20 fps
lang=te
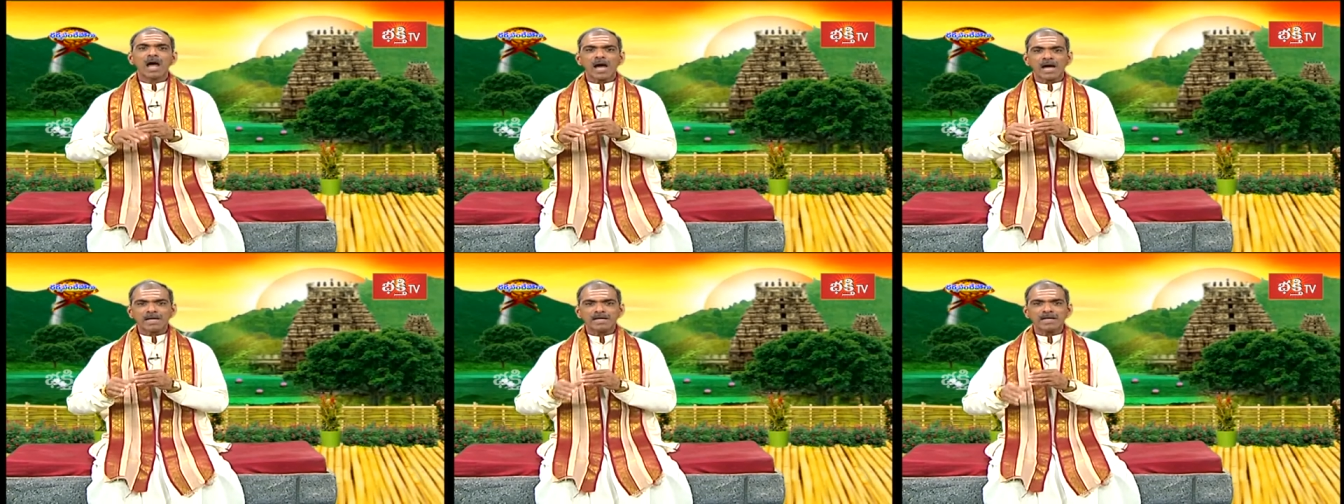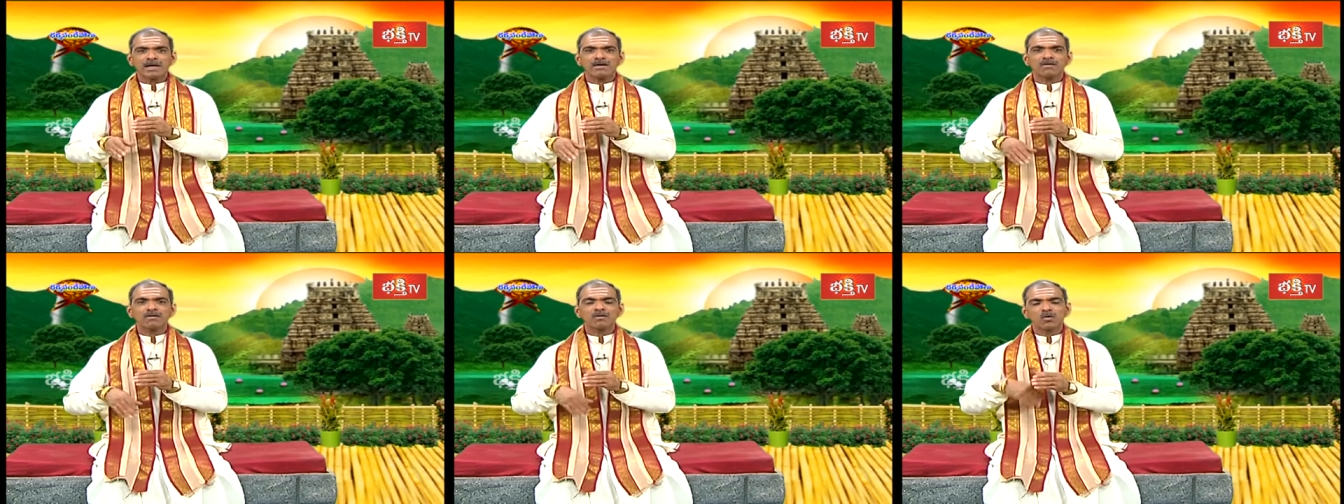
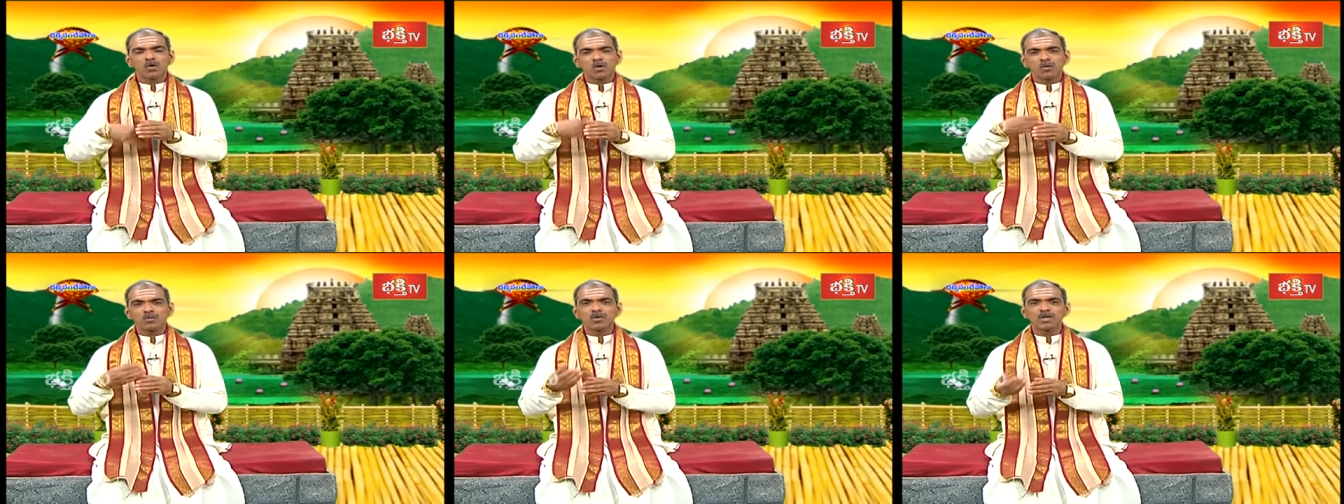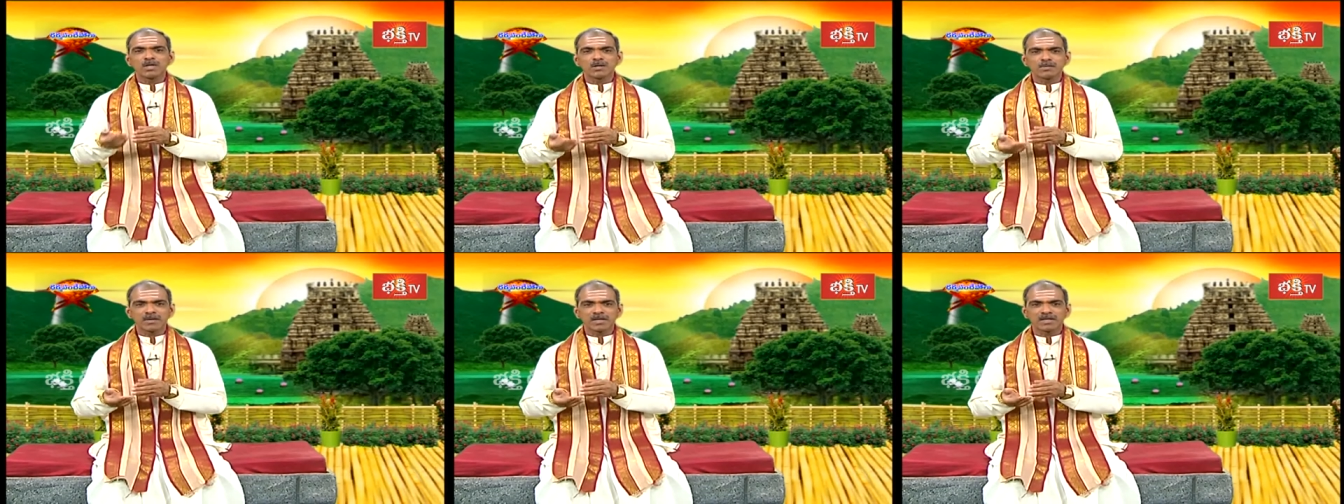ఆయా
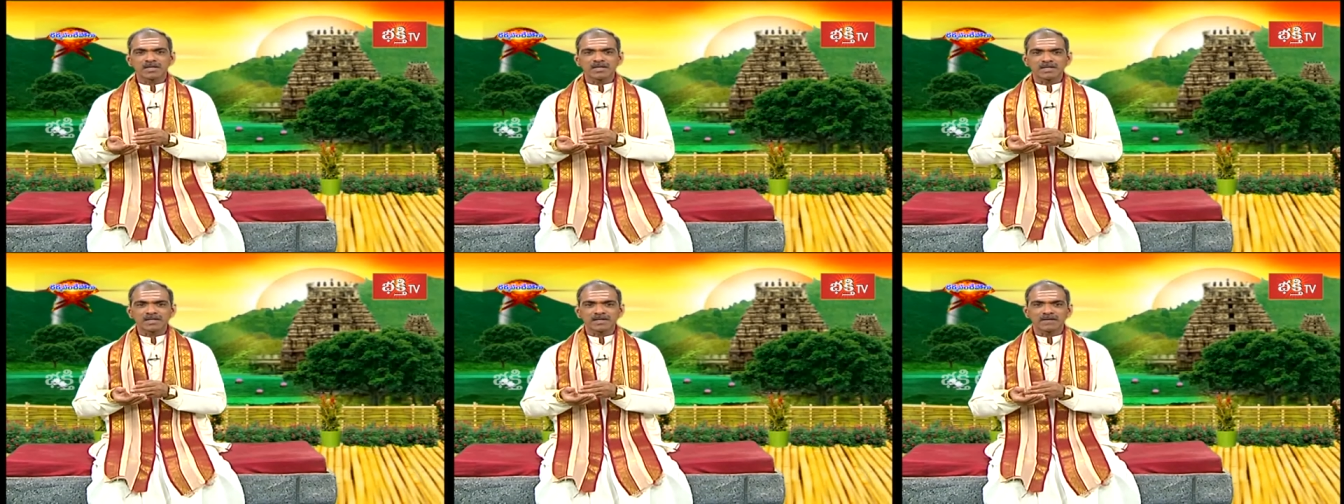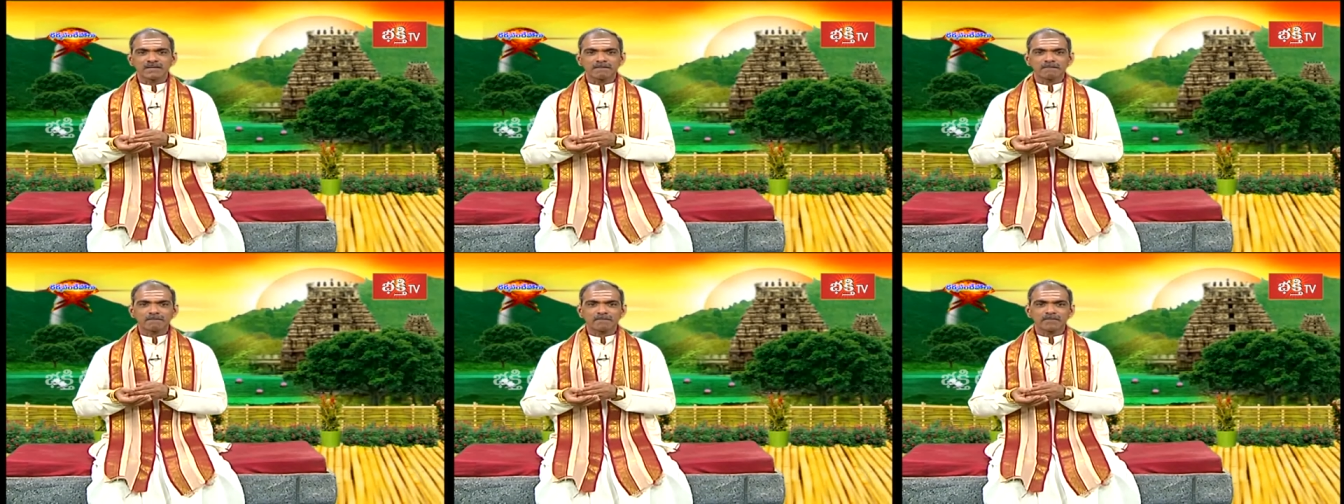నోముల్ని బట్టి
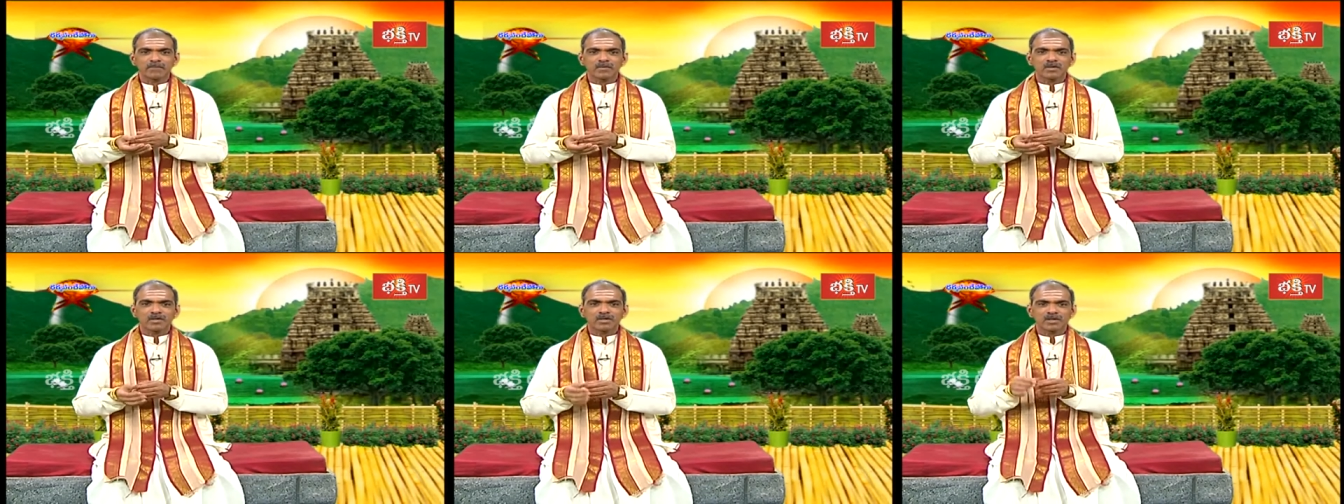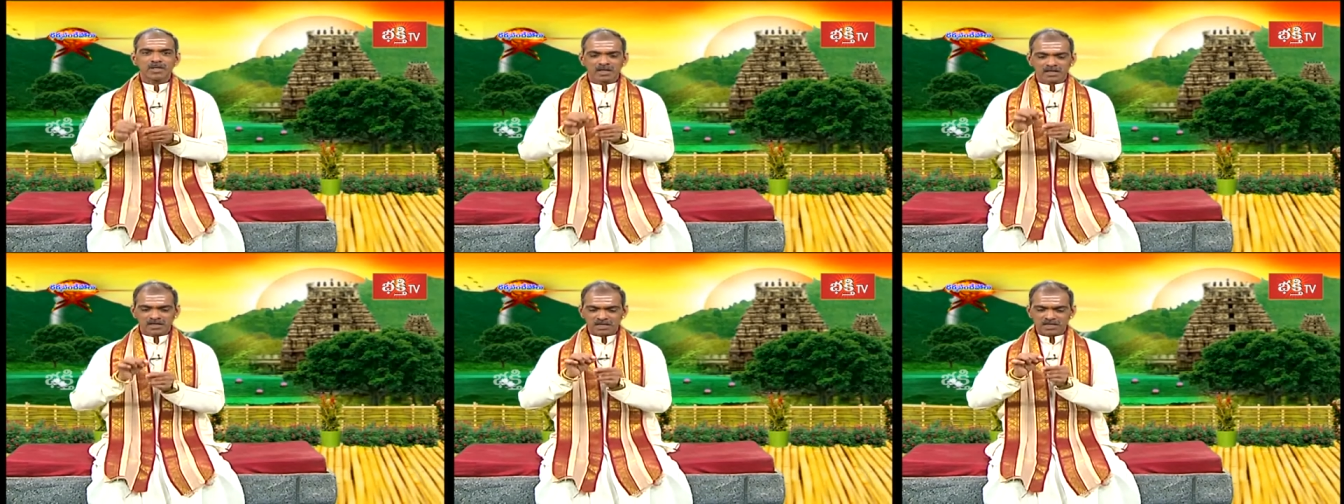
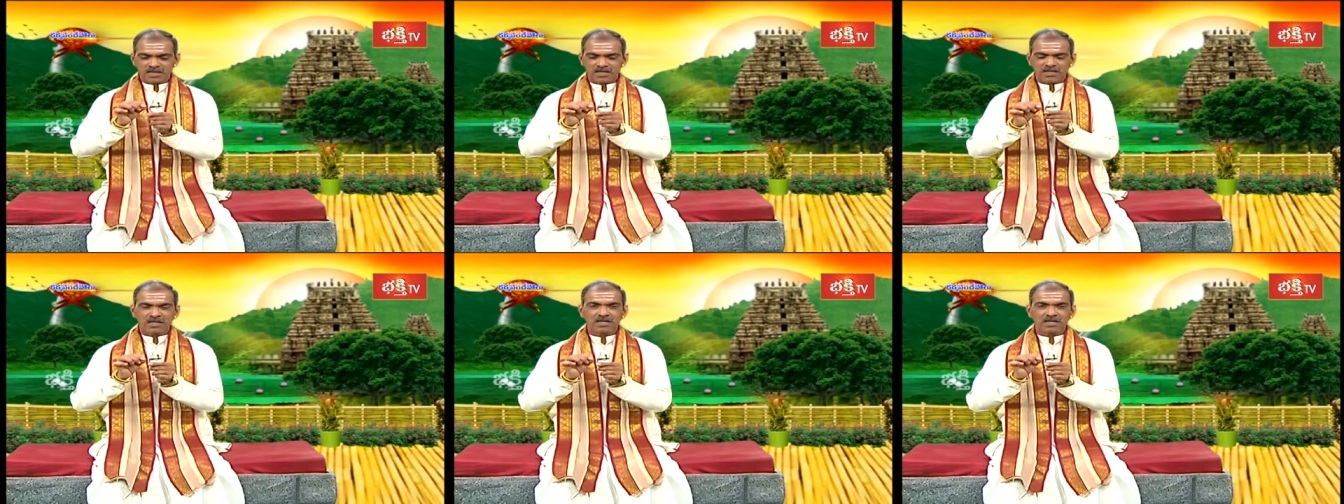దానికి